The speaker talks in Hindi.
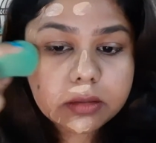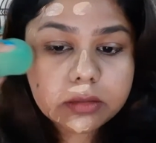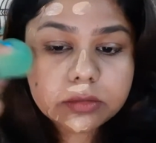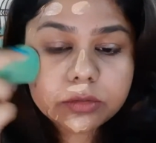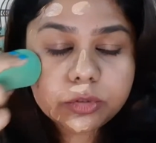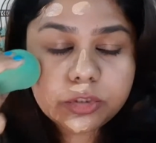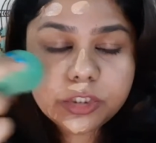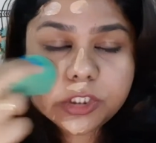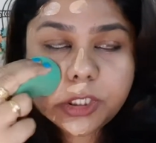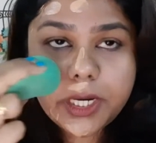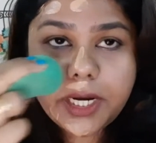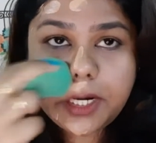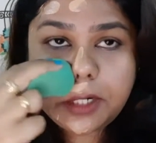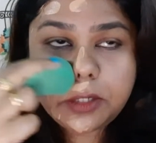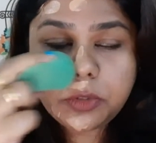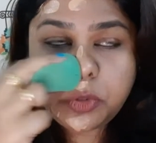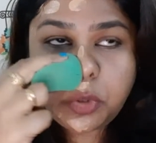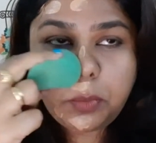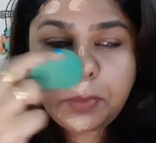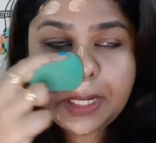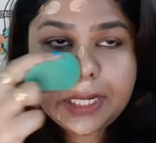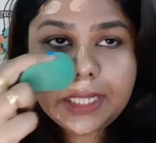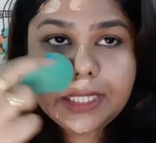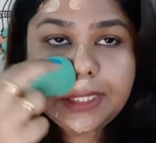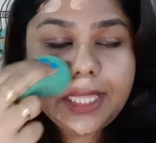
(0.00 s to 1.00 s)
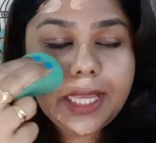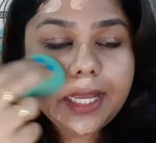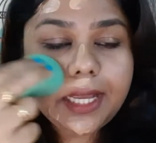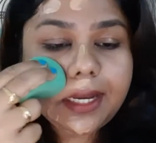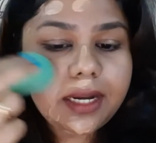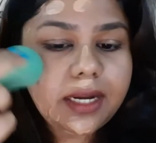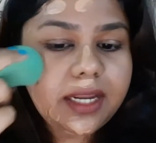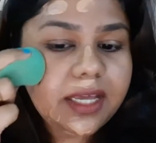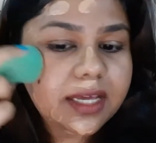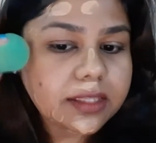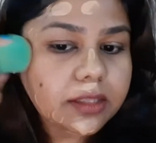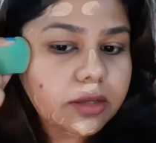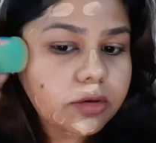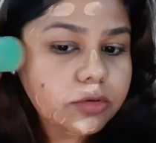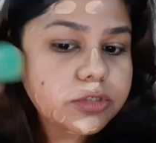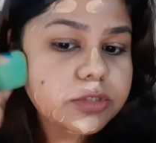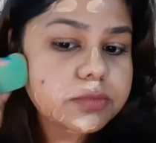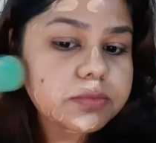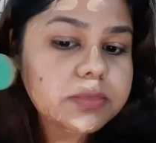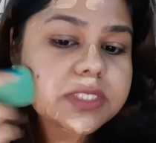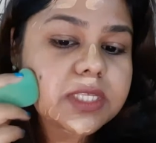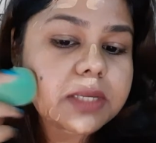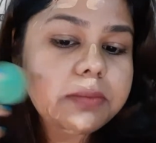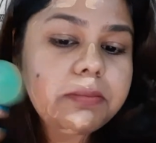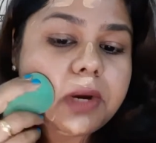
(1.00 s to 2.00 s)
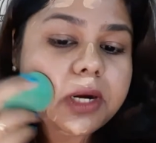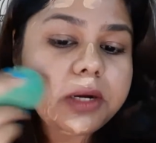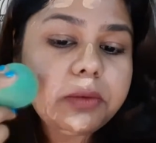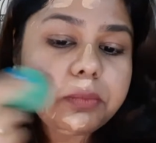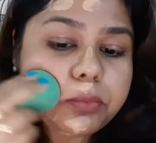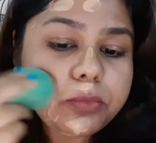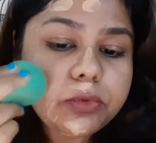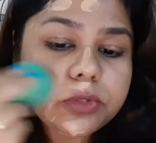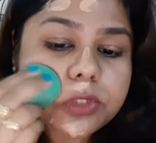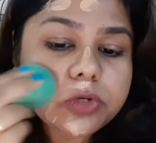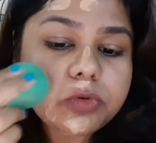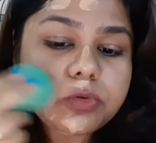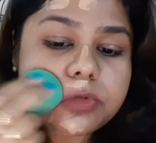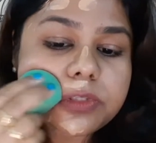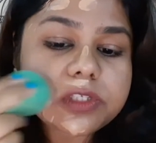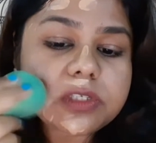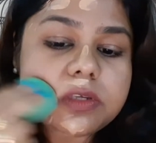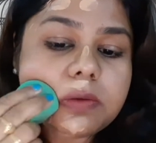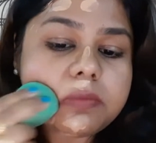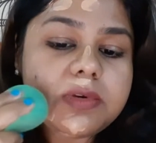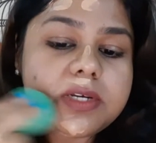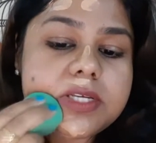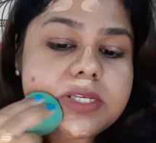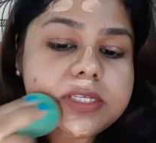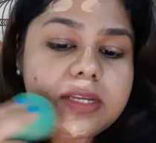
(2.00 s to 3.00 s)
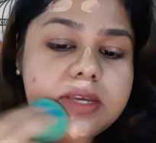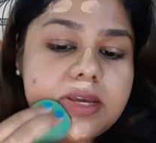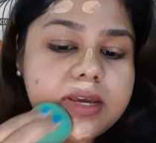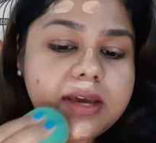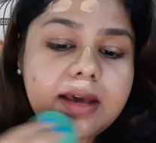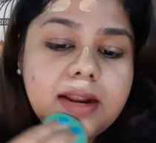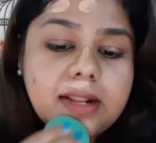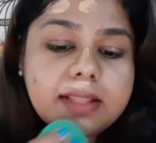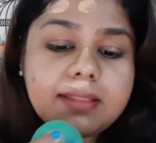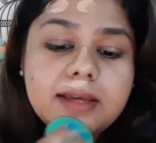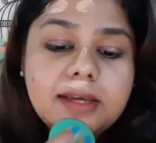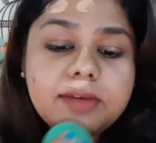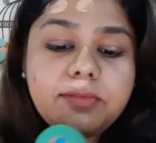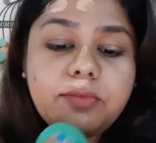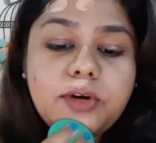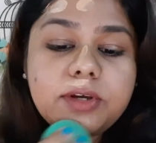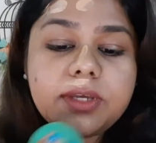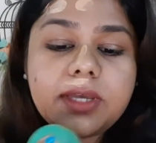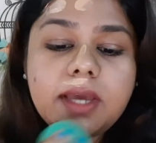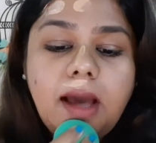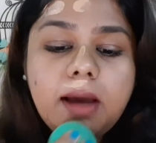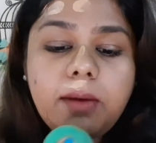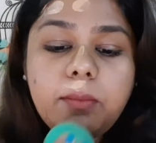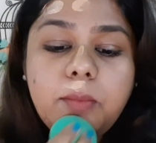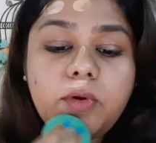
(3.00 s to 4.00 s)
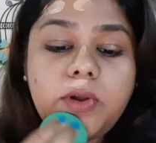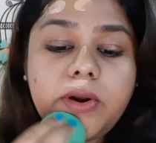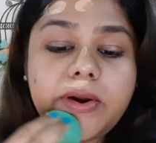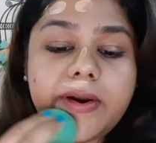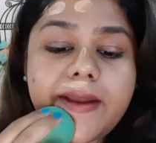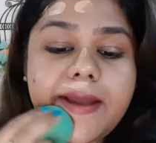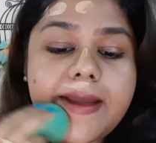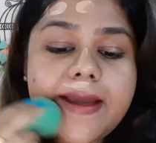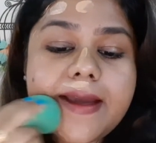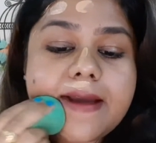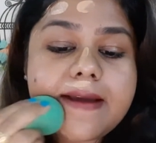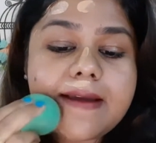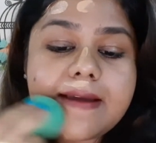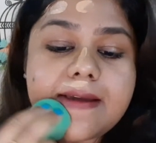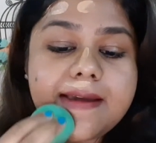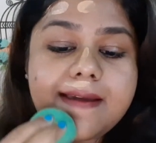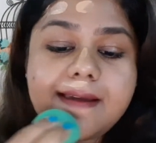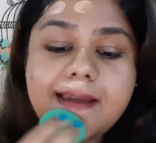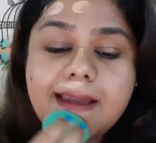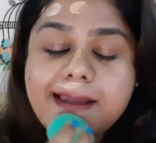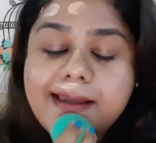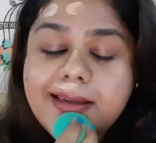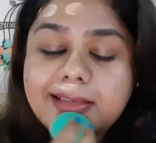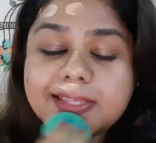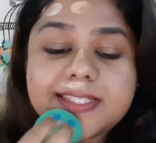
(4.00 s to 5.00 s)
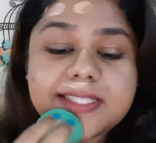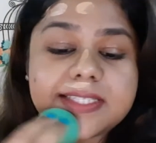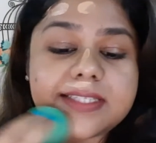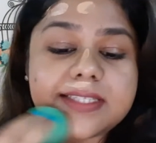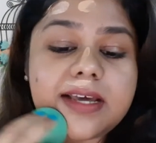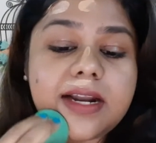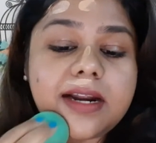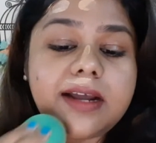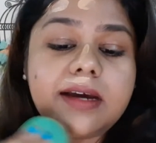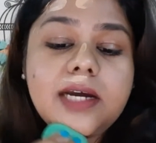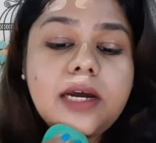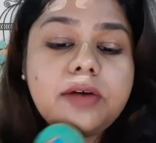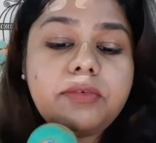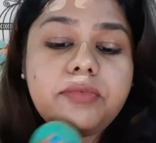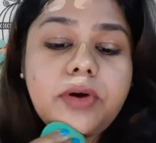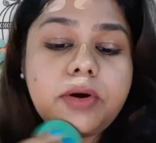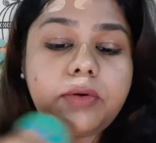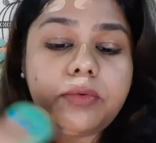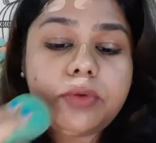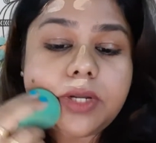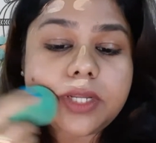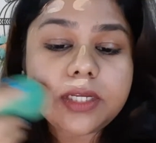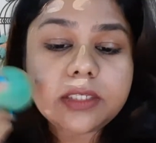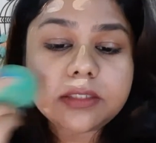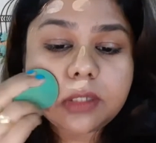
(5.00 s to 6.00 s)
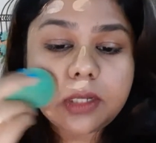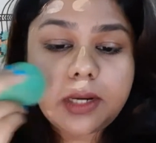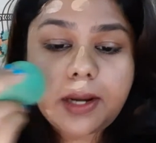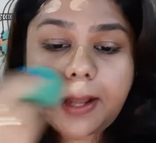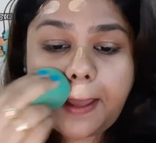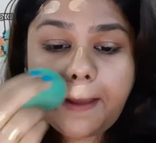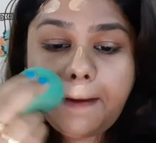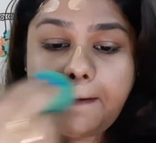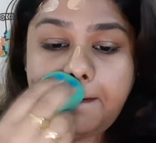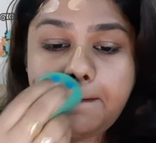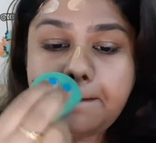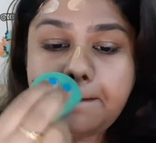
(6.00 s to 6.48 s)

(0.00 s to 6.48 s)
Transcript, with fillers: तो शेड तो मैंने देख लिया था उसमें से बट मुझे कुछ समझ नहीं आ रहा था कि वो क्या बोल रहे हैं कि ये किस तरह का फाउंडेशन है